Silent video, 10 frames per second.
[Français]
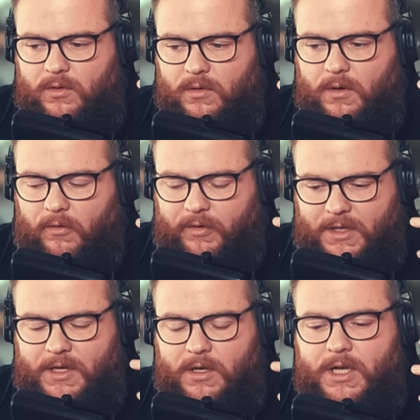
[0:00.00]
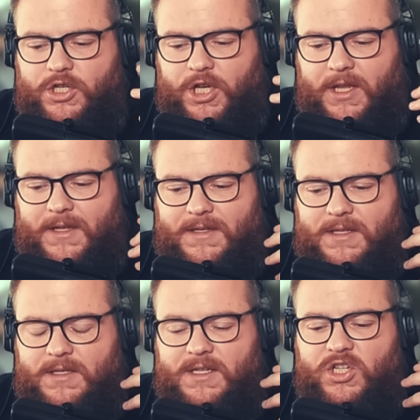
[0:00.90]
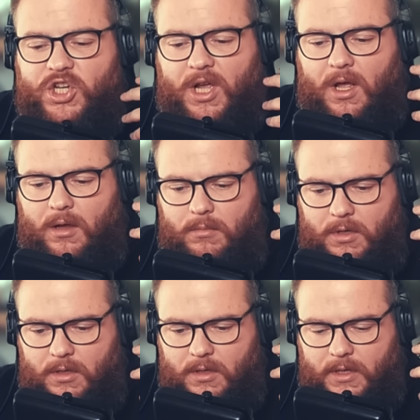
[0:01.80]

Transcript: En fait, l'échec est digérable